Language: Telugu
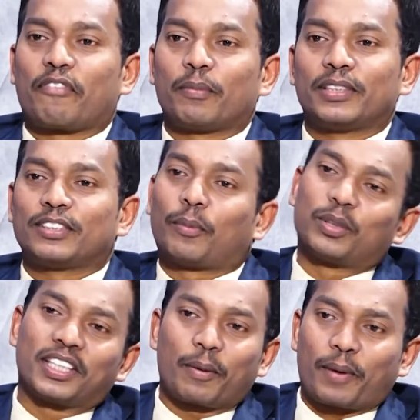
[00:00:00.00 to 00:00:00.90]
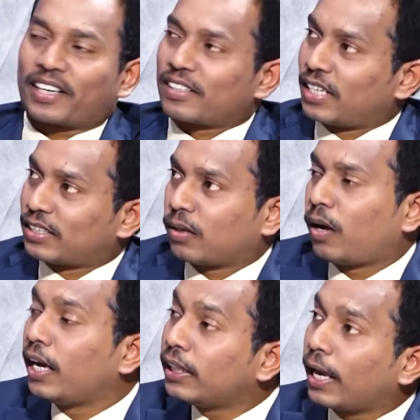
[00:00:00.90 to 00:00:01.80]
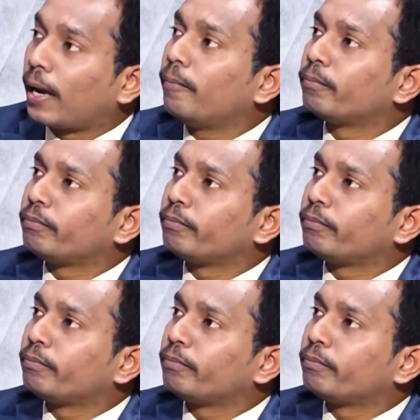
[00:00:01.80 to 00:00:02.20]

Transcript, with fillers: ఎఫర్మేషన్ సబ్జితంగా ప్రాక్టీస్ చేస్తాను అయితే